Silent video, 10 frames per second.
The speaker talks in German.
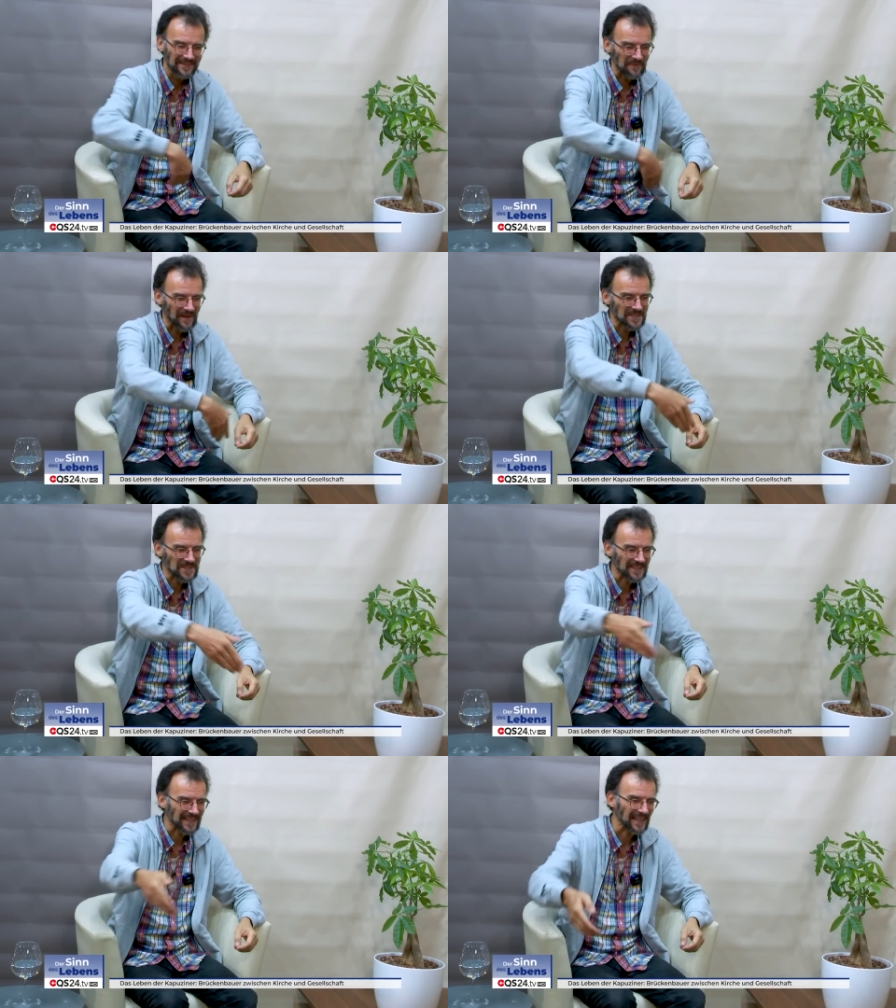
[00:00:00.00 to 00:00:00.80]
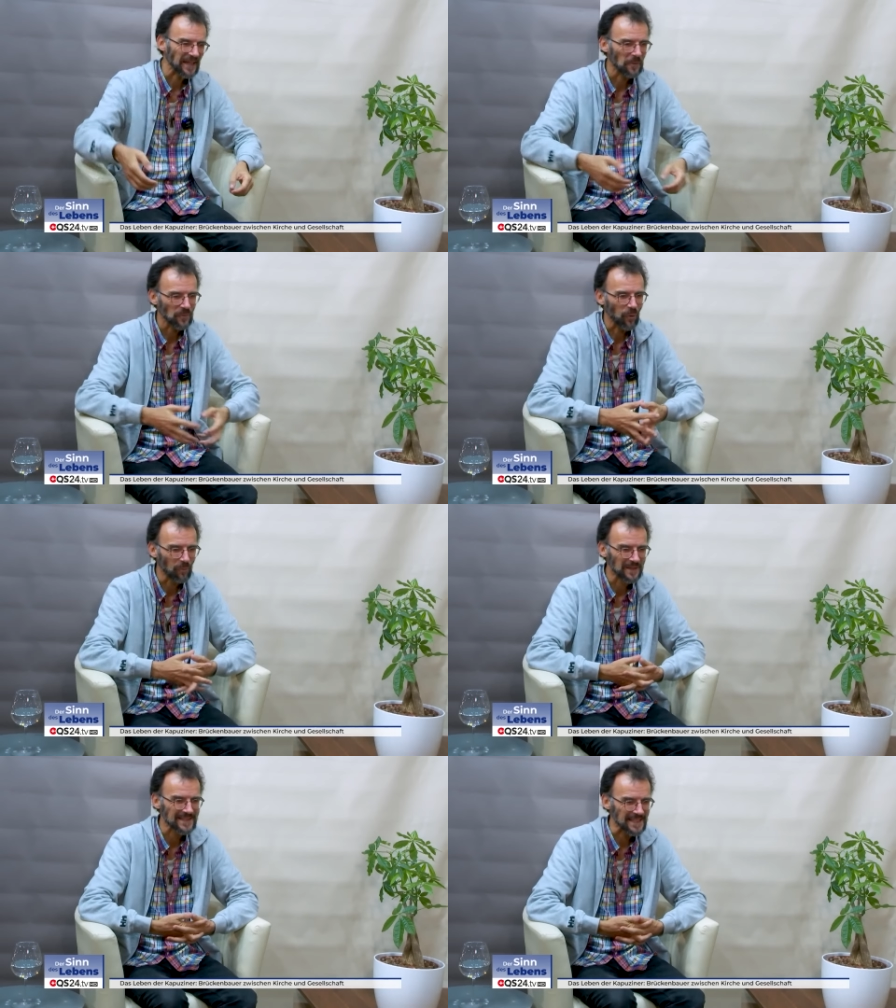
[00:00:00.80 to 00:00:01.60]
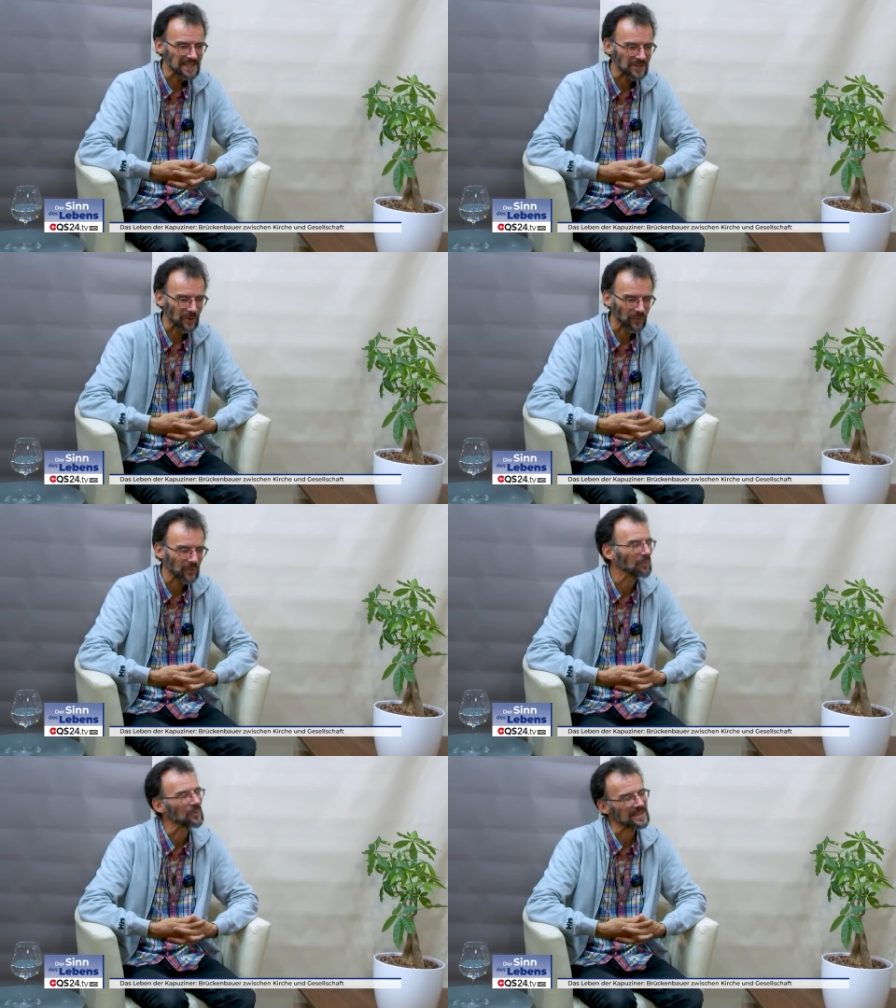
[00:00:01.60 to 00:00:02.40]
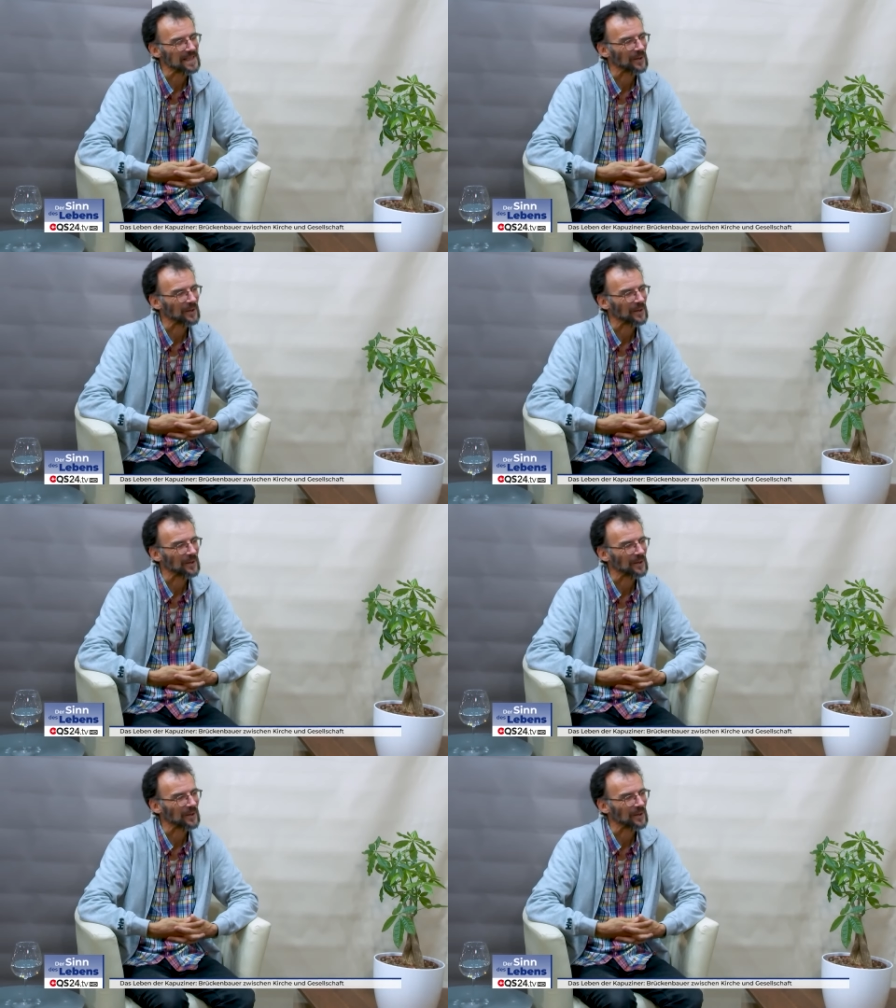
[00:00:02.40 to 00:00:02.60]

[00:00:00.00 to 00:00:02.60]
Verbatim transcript: die Menschen, die tummeln sich rund um unser